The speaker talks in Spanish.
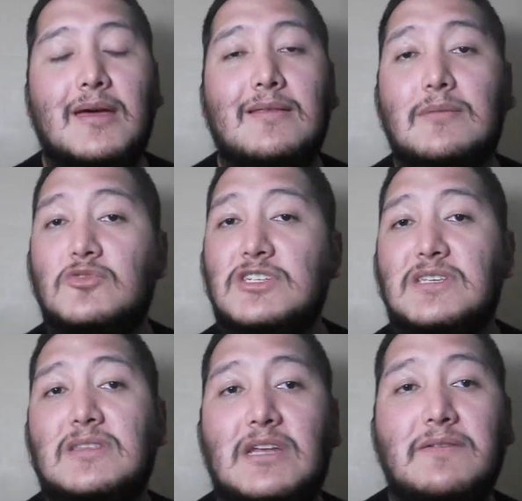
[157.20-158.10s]
muchas
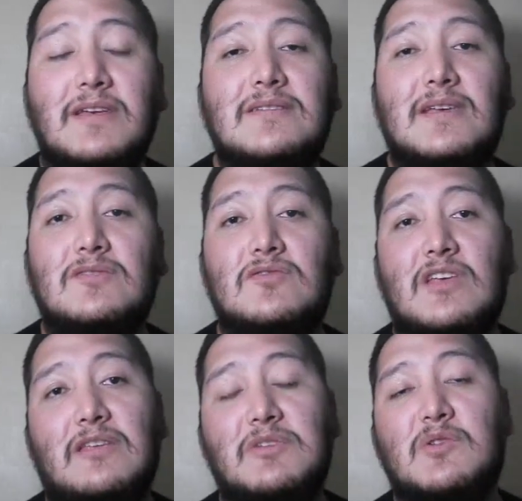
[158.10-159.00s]
entrevistas
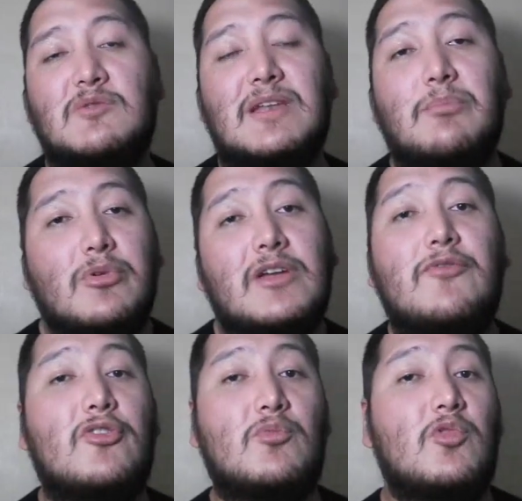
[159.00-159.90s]
ustedes mismos van a poder
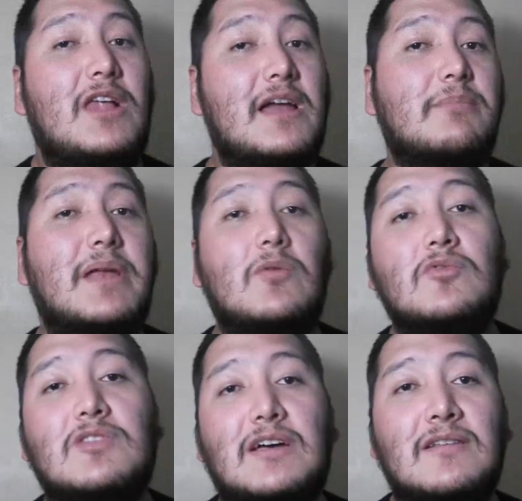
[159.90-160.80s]
formular
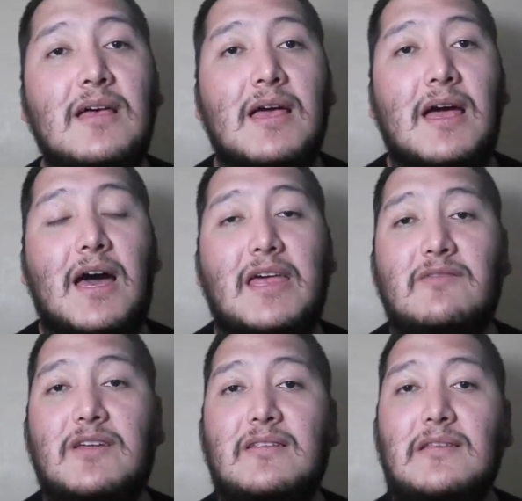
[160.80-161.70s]
preguntas a
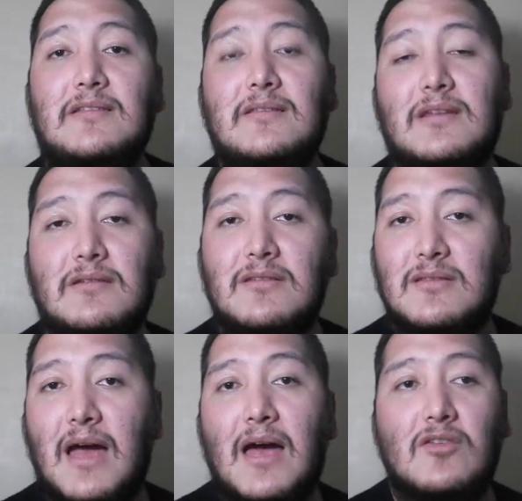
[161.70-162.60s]
diferentes
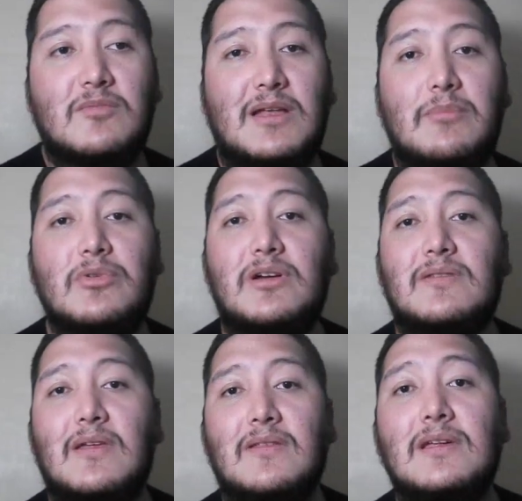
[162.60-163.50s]
entrevistados van a poder
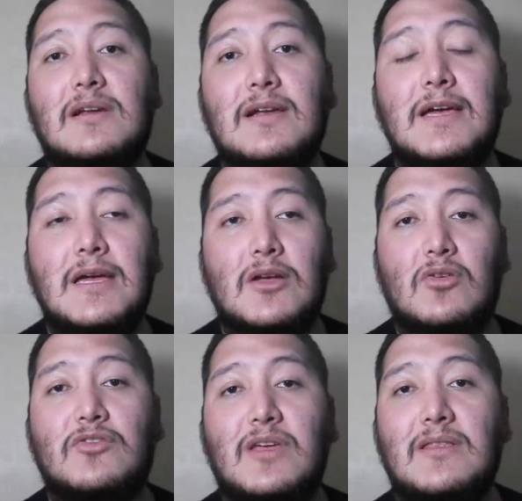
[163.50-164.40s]
tener
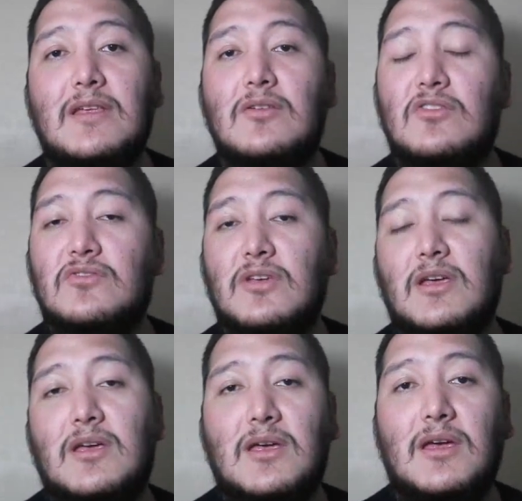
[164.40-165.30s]
contenidos
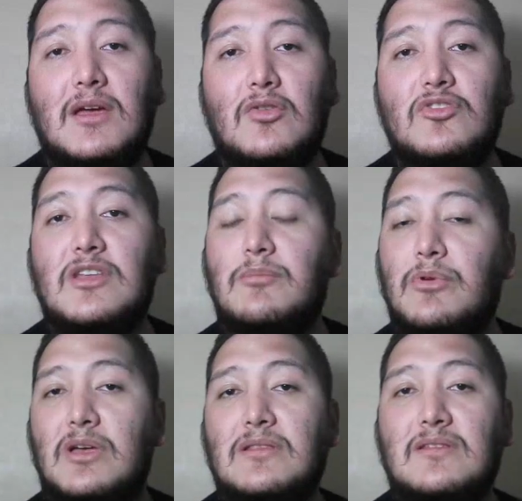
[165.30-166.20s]
eh, con
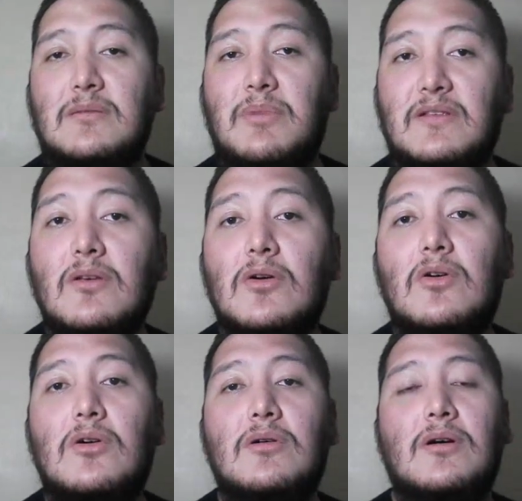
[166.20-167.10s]
tiempo de
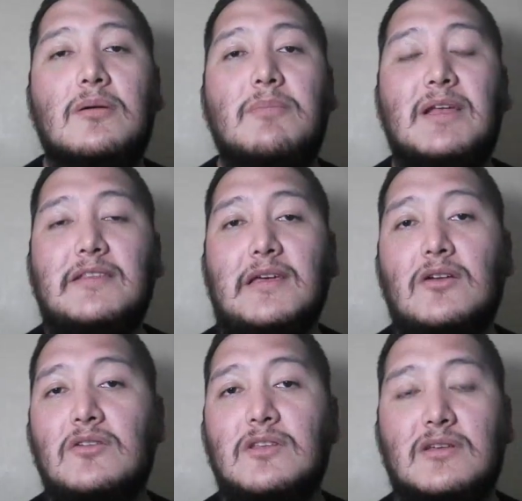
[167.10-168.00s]
anticipación van a tener
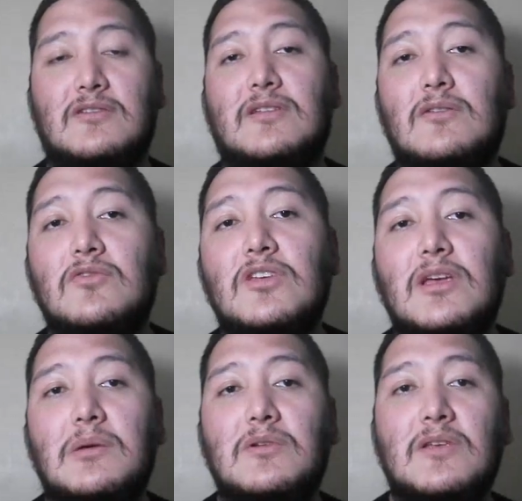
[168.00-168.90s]
contenidos
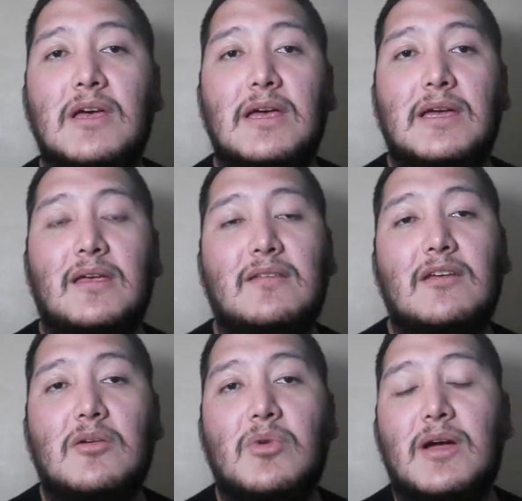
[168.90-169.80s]
exclusivos y
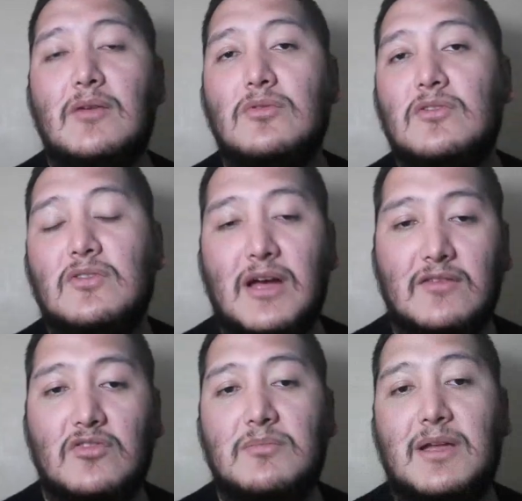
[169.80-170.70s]
así como en algunos
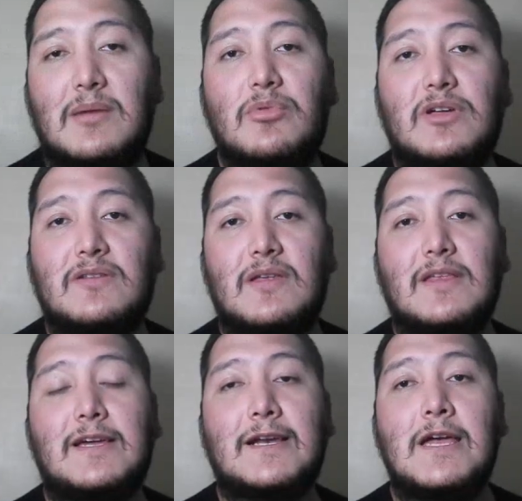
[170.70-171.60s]
casos van a poder
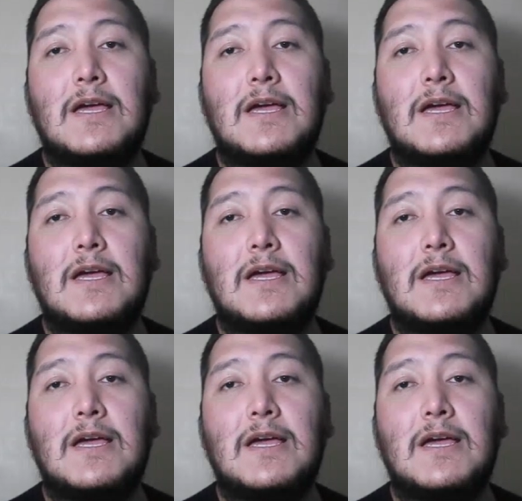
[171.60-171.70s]
tener